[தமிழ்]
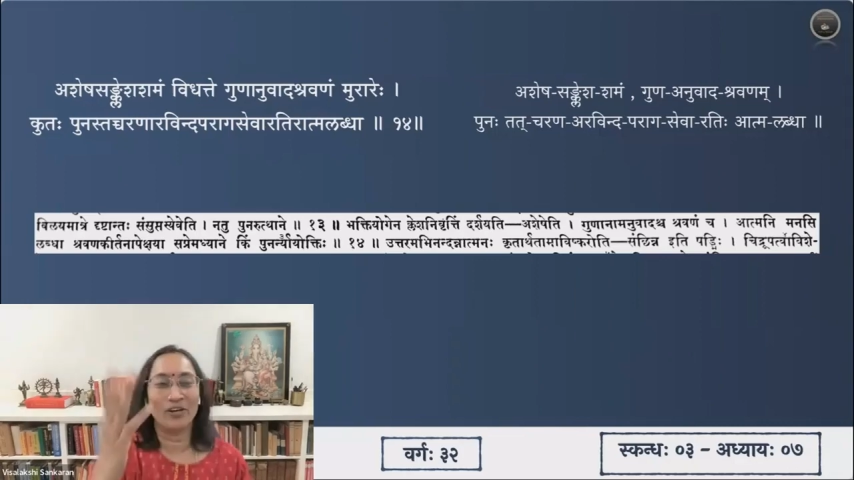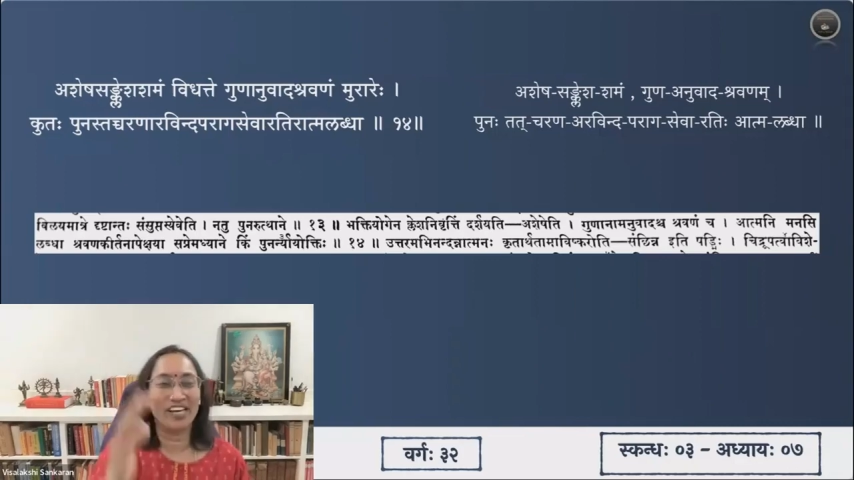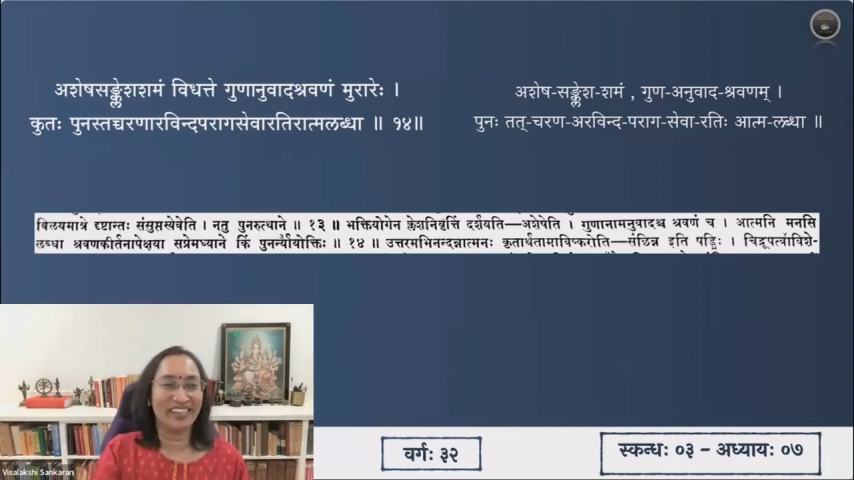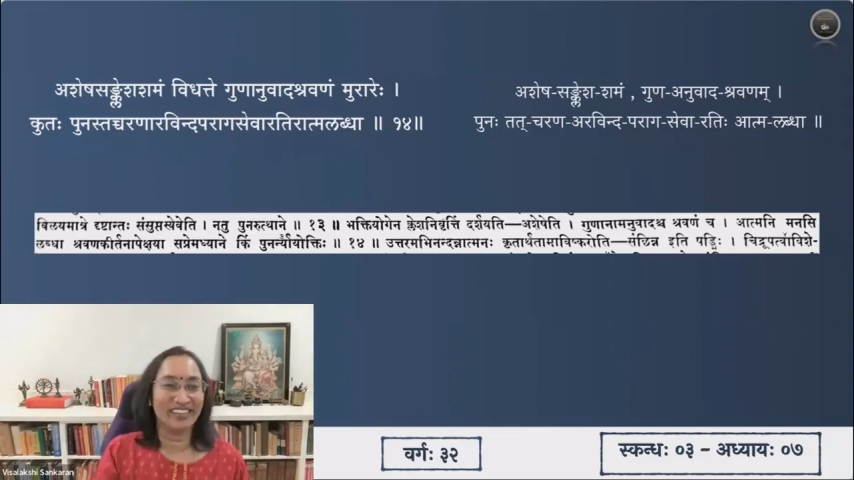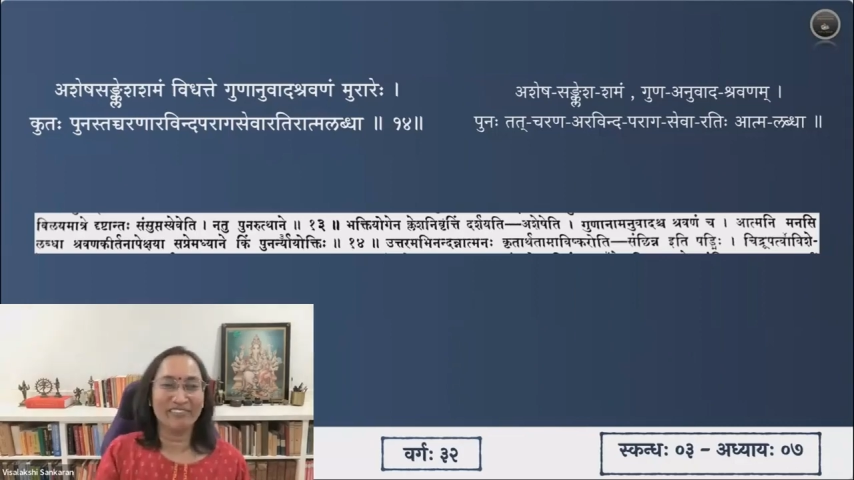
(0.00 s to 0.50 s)

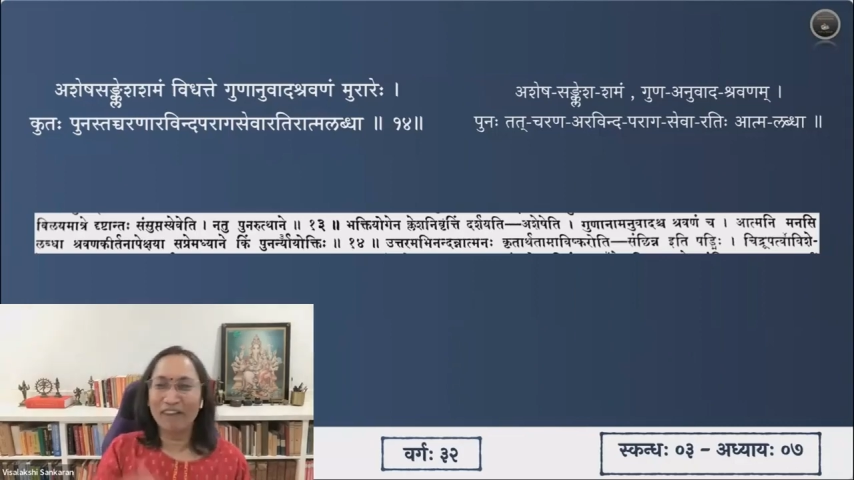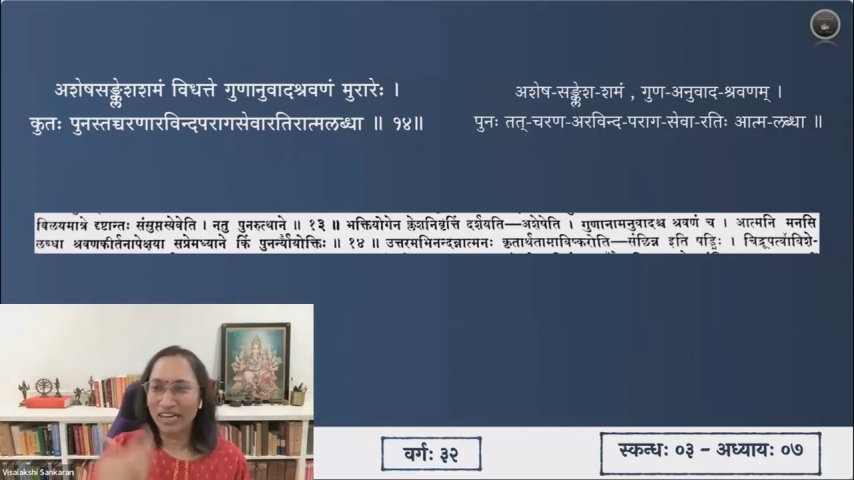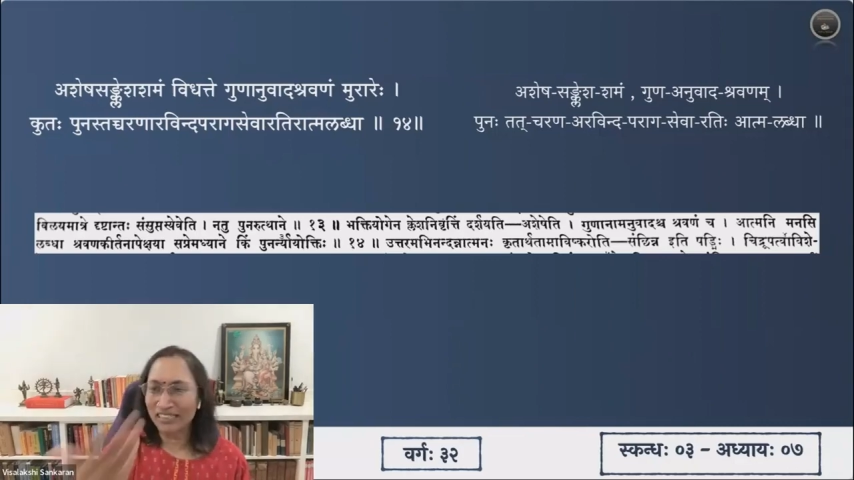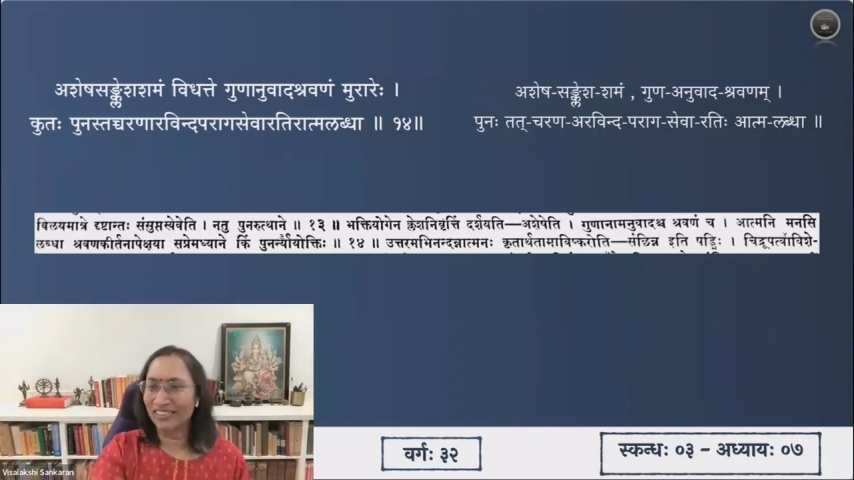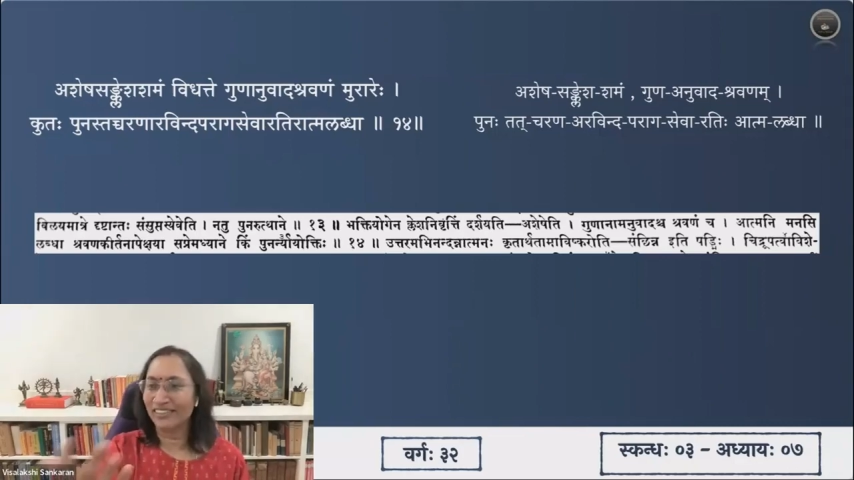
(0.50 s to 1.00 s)
முடியறது
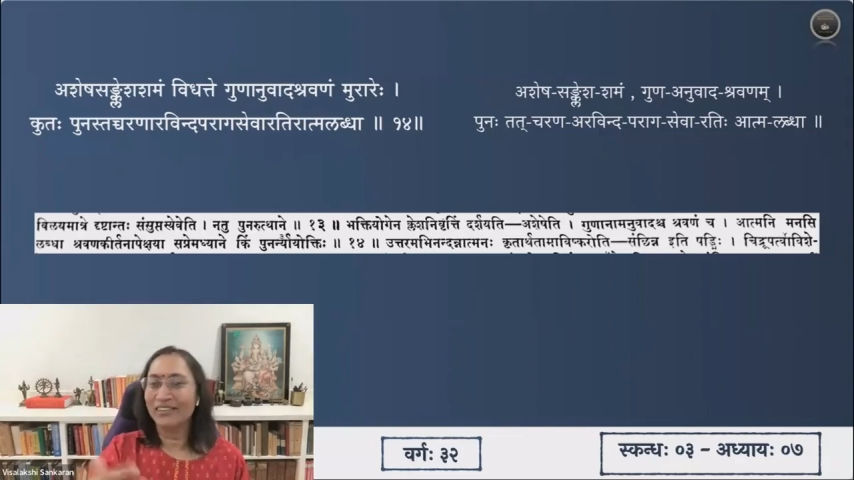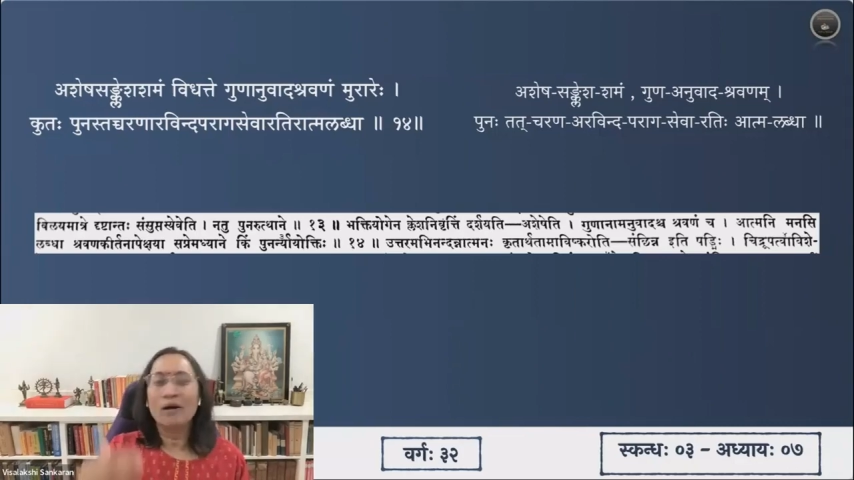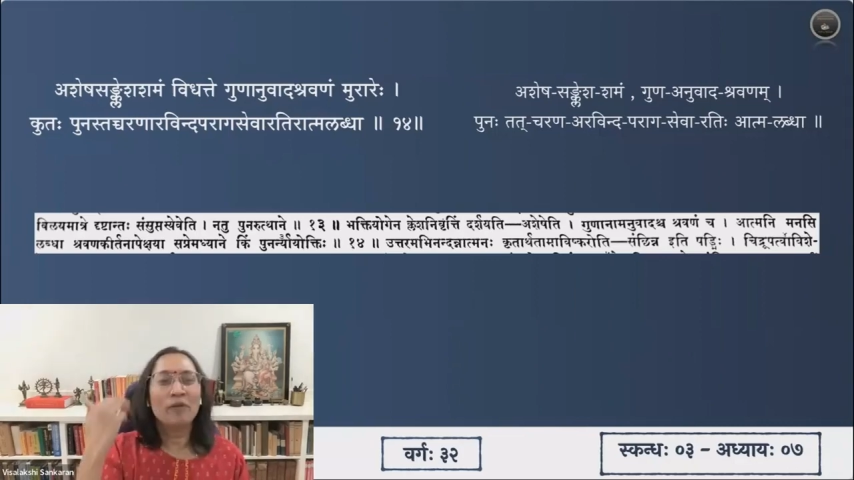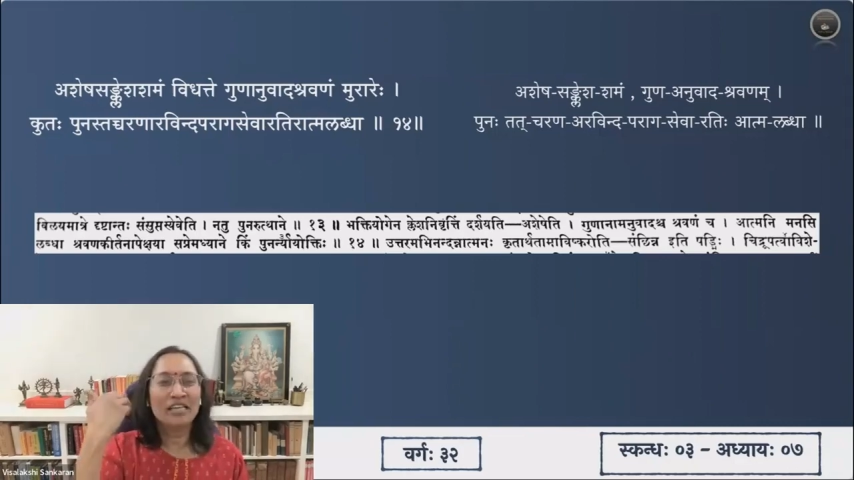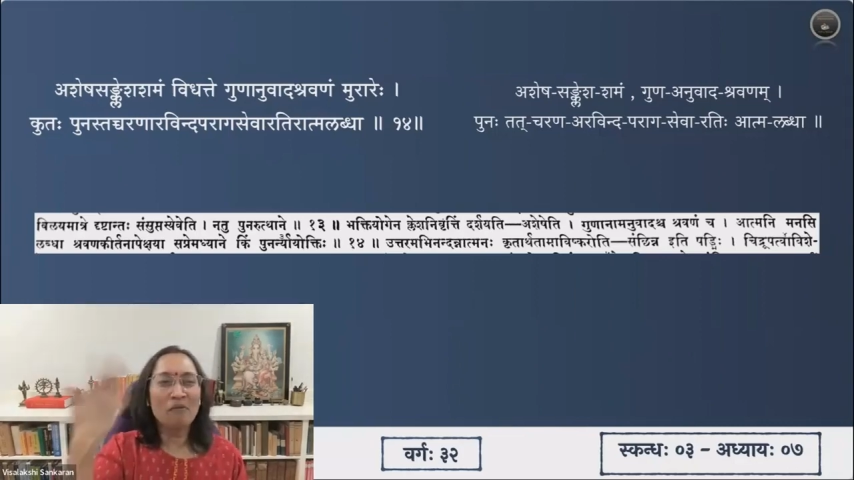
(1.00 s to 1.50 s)
வருது
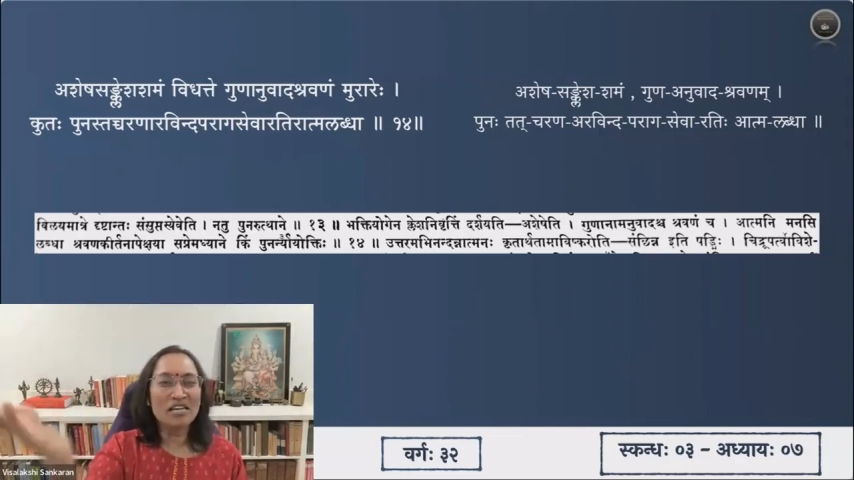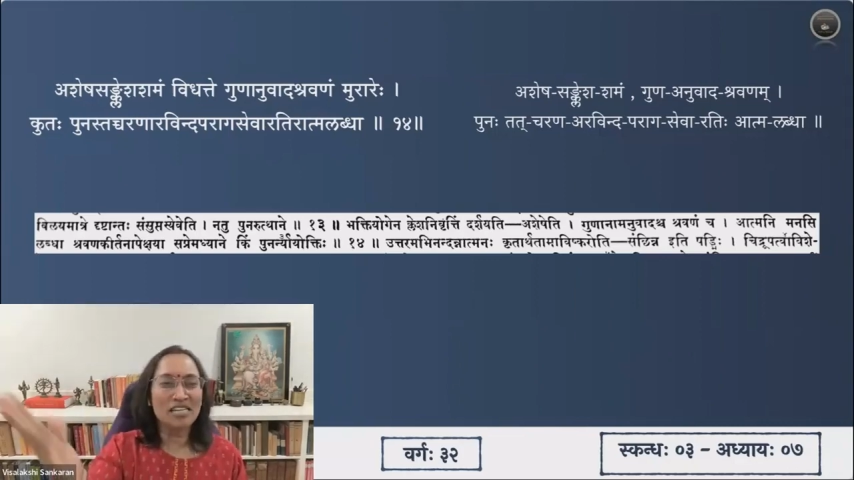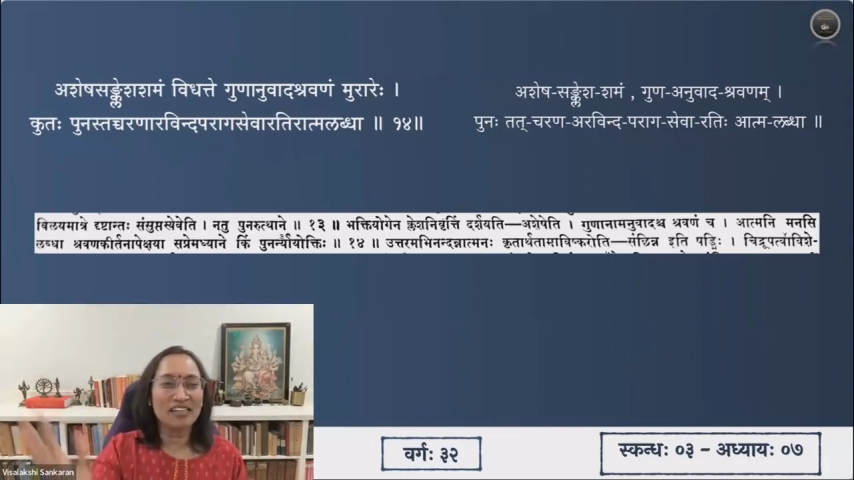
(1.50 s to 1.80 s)
பிரதிபா